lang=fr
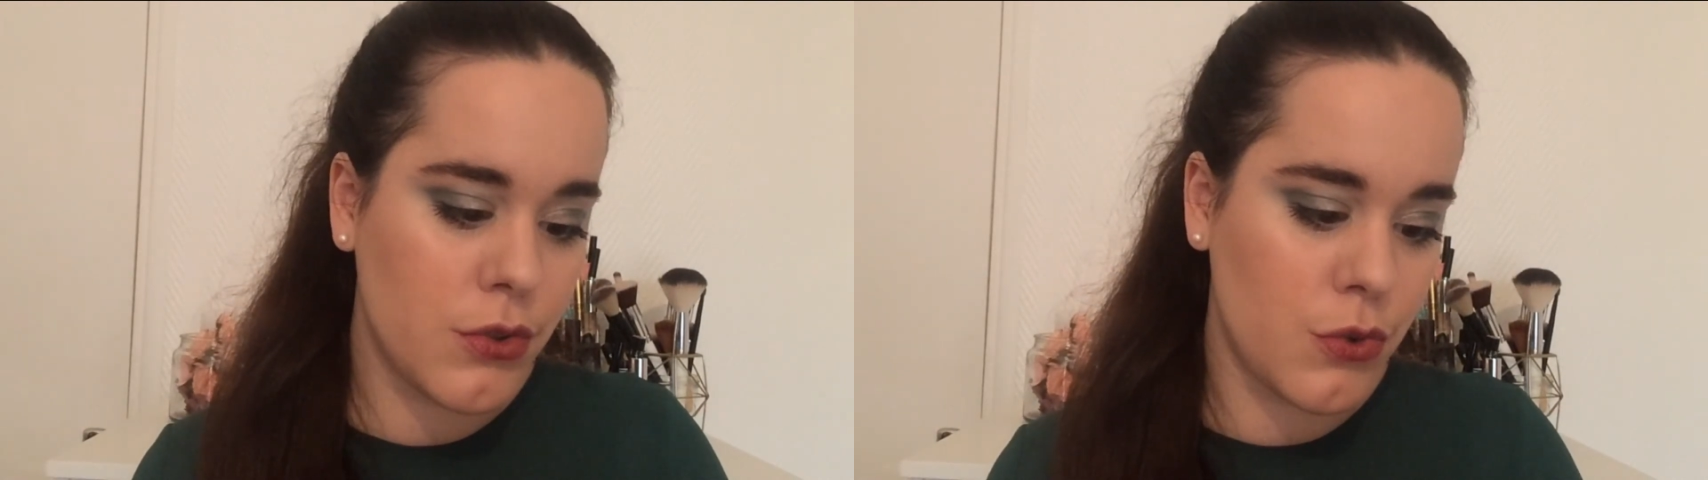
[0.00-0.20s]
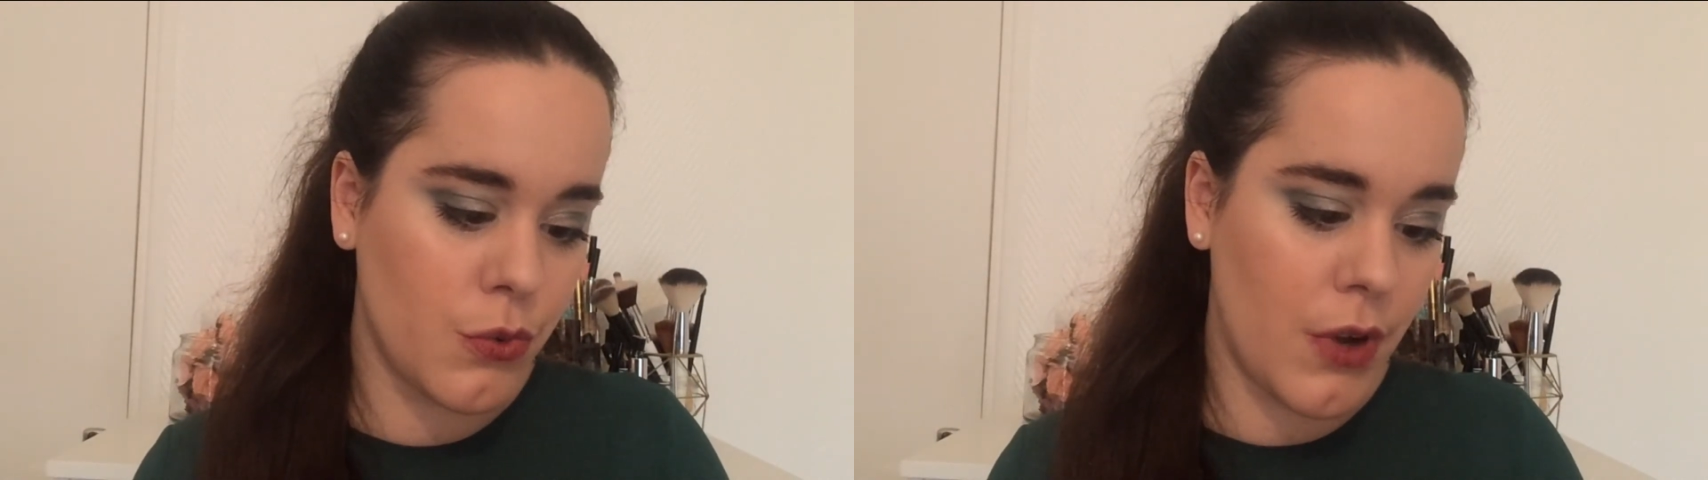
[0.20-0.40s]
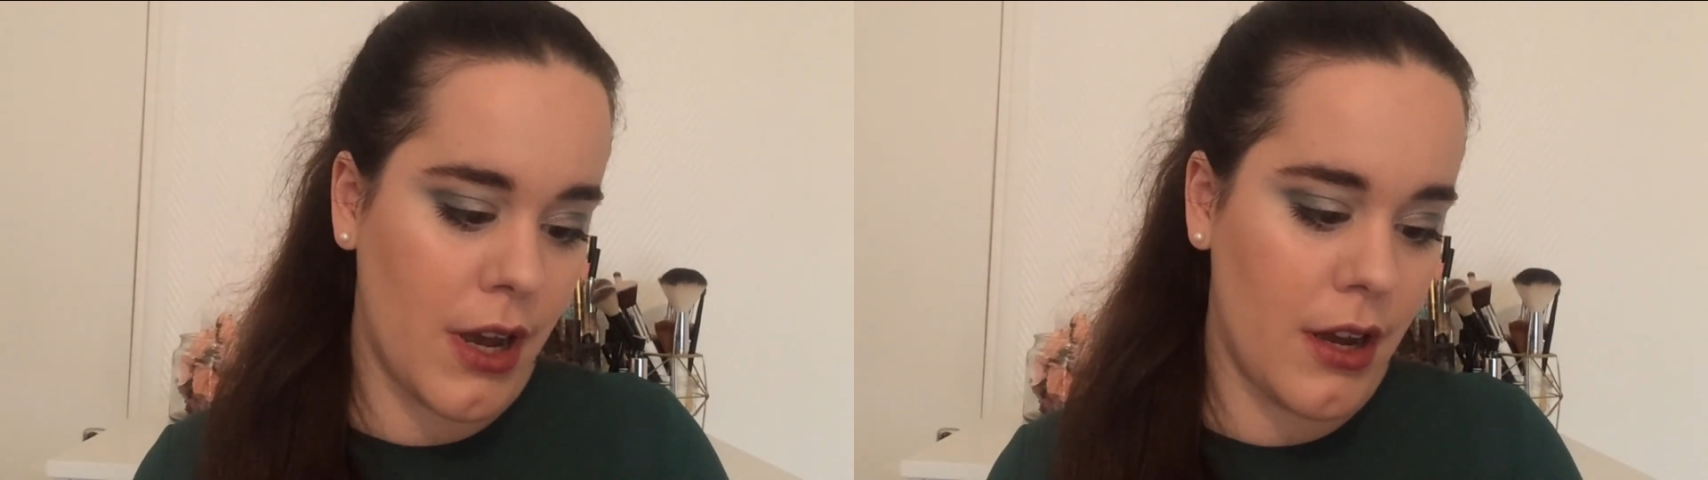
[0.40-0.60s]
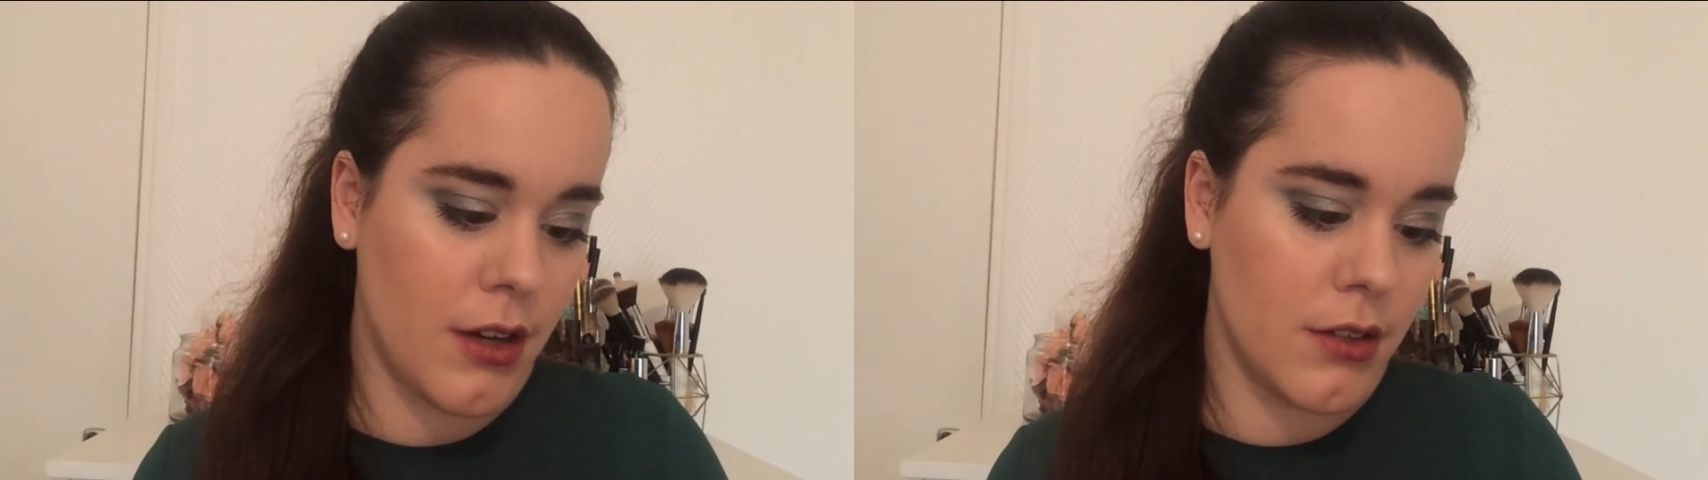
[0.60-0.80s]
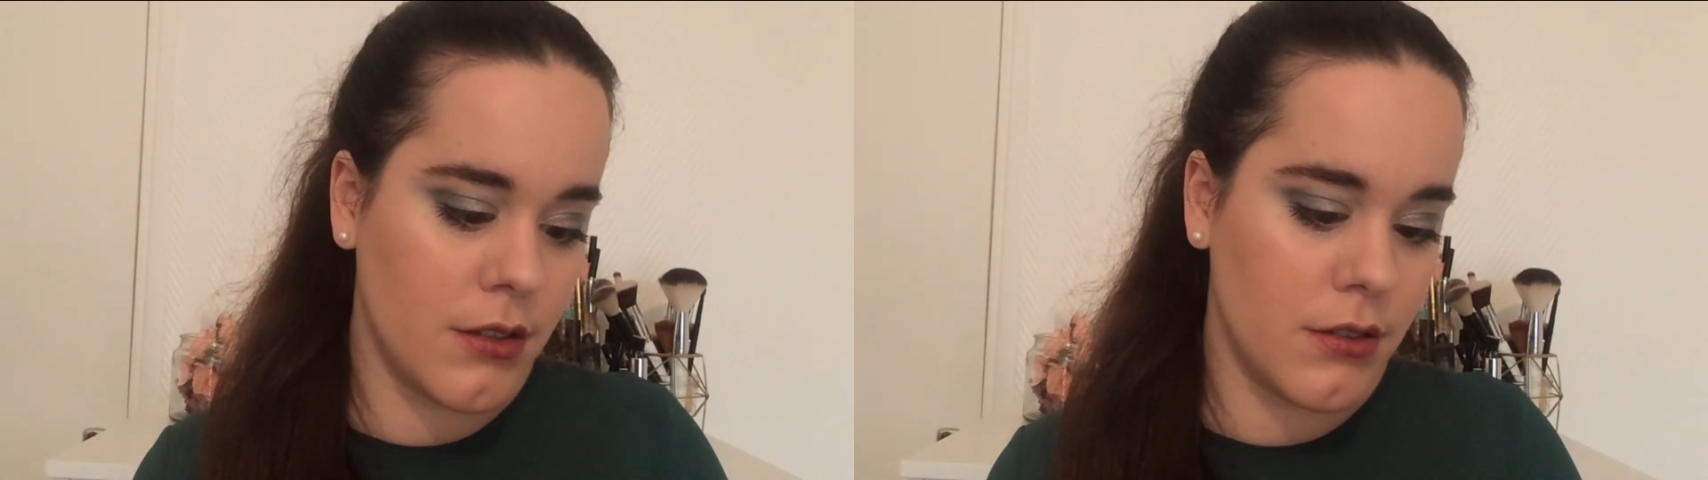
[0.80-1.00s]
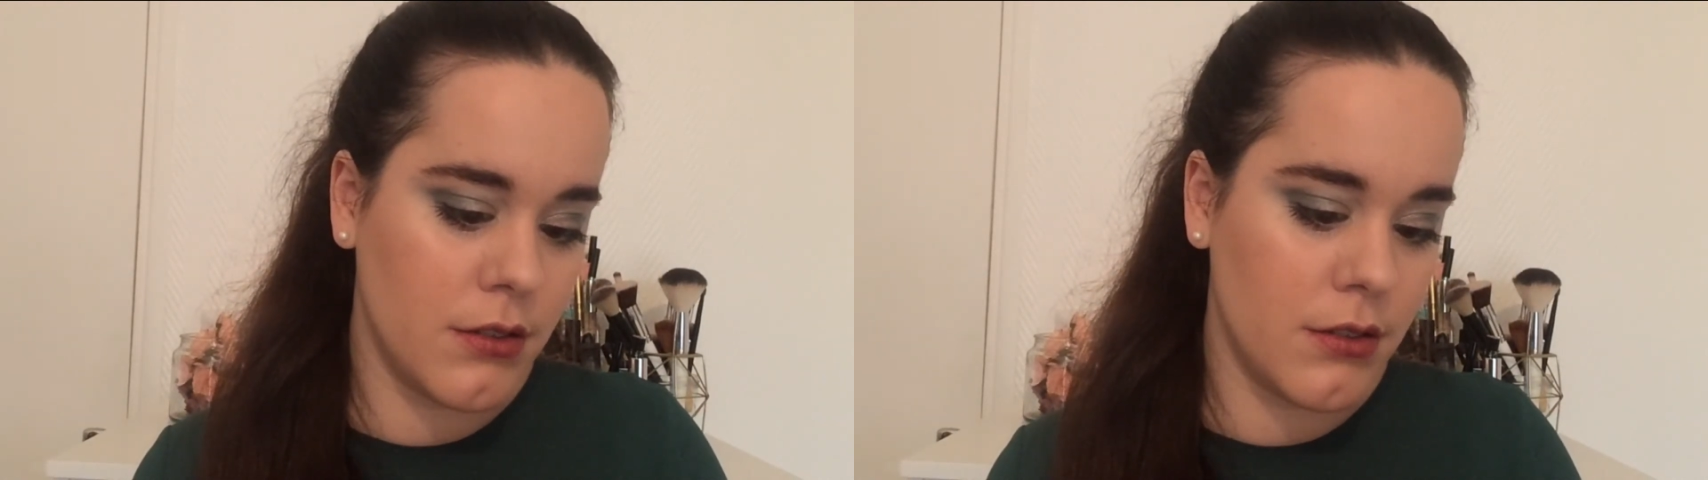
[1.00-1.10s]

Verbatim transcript: sont à